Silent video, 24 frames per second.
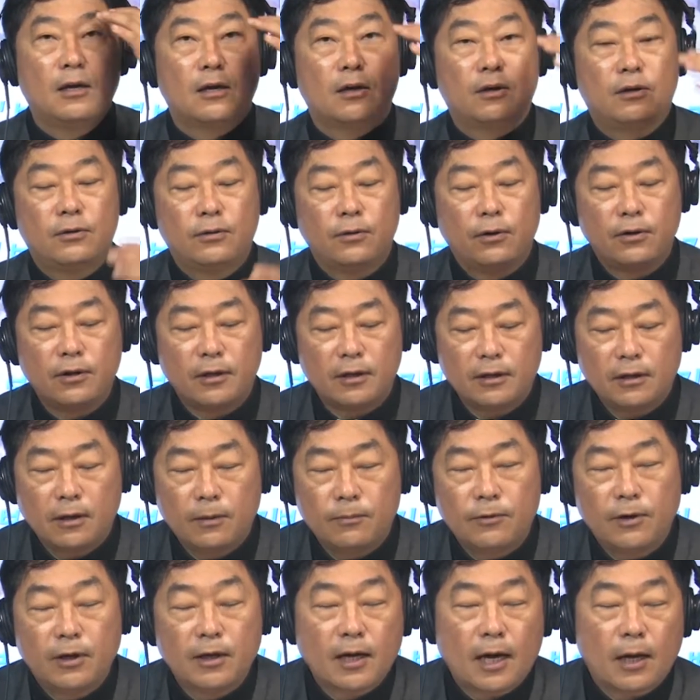그렇기
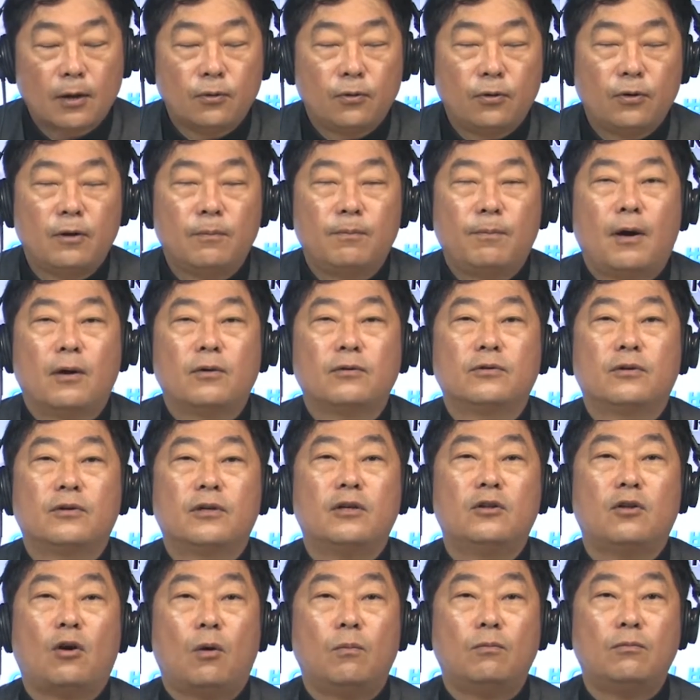때문에 카톨릭 방송이
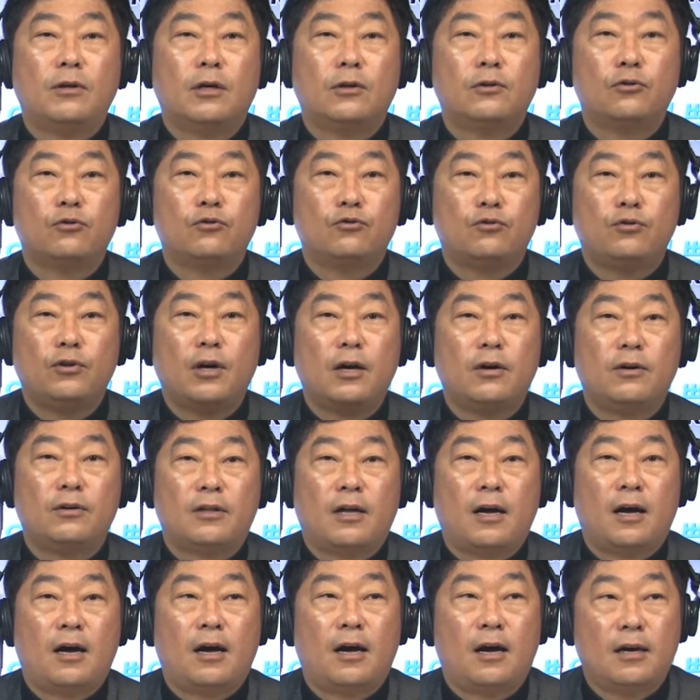너무나도 중요한
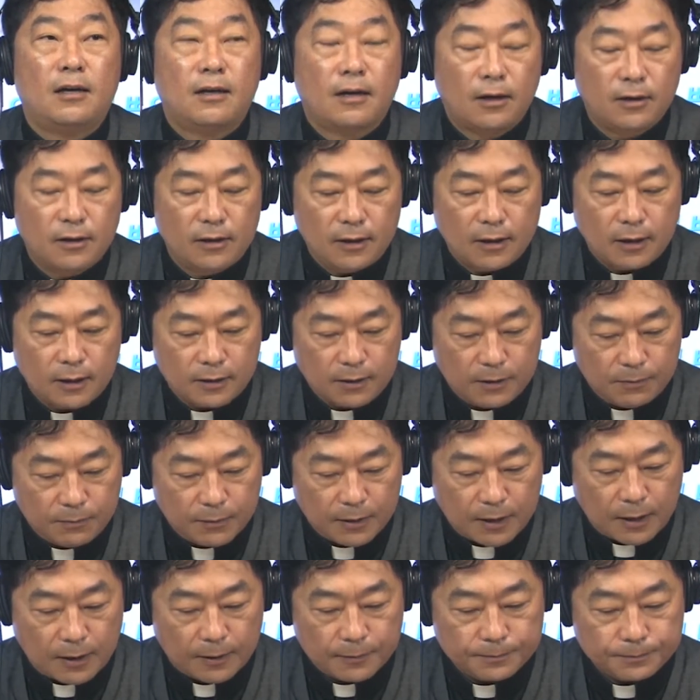거다라는
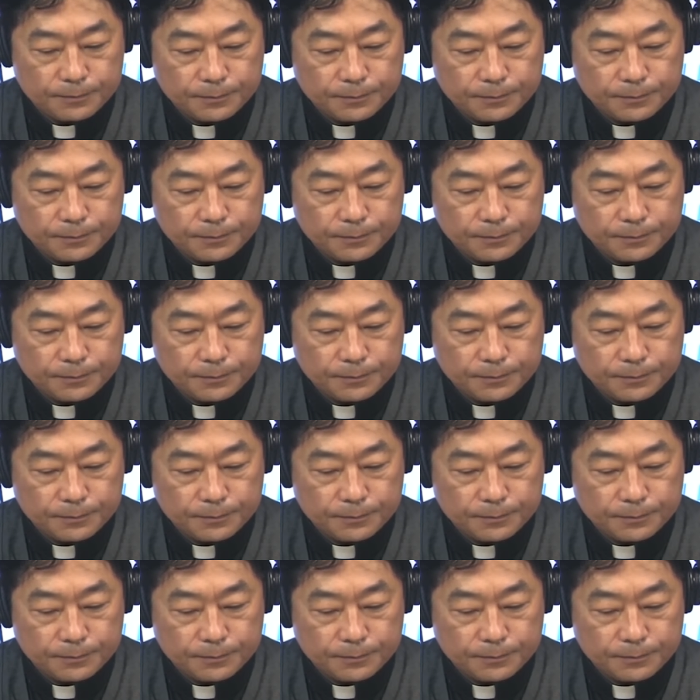이야기입니다.